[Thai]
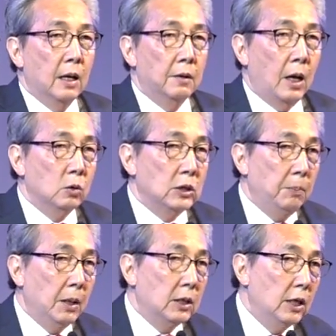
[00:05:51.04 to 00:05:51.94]
เราจะ
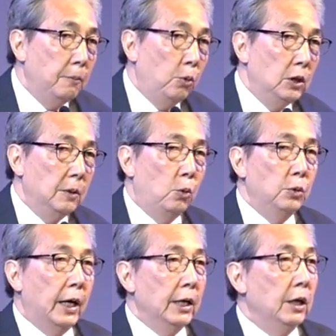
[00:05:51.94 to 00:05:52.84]
ไม่ทิ้งผู้หนึ่งผู้
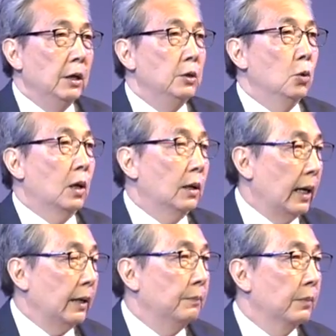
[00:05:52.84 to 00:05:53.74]
ใดอยู่ข้างห
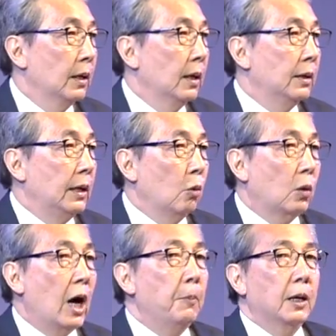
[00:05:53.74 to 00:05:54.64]
ลังเรา
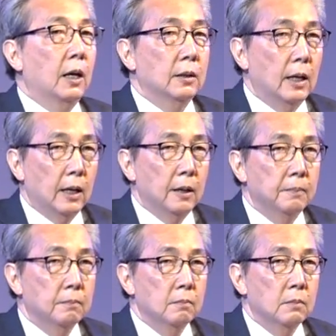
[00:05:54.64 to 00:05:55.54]
ก้าวไปข้างหน้า
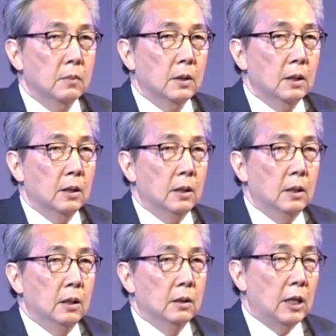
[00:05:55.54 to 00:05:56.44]

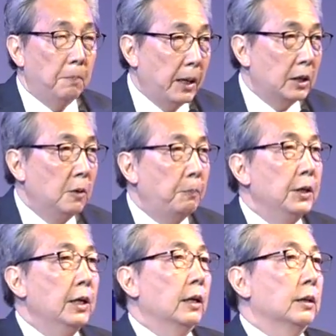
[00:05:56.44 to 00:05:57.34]
ทำไมถึงเป็
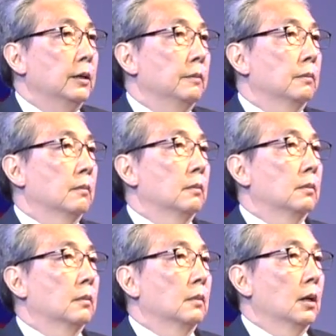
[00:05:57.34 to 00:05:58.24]
นอย่างนั้น
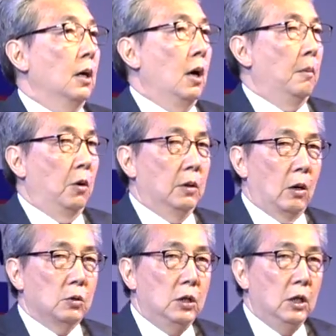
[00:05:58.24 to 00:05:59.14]
เพราะ
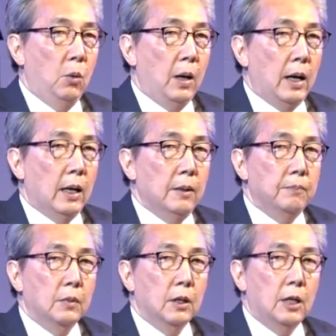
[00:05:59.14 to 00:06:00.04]
เราเชื่อว่า
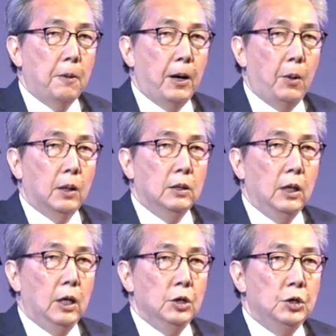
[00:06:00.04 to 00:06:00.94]
ในภาวะที่
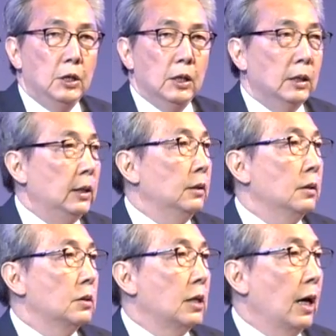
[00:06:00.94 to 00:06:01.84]
เอเชียนั้น
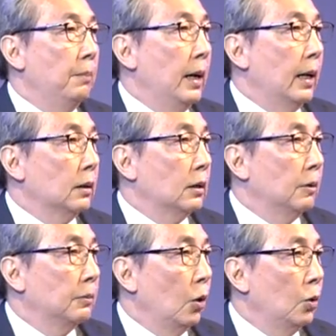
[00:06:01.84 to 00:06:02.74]
สามารถเติ
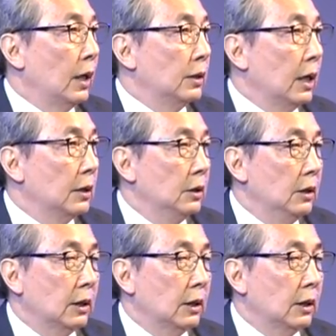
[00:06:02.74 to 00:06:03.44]
บโตอย่างยั่งยืนใน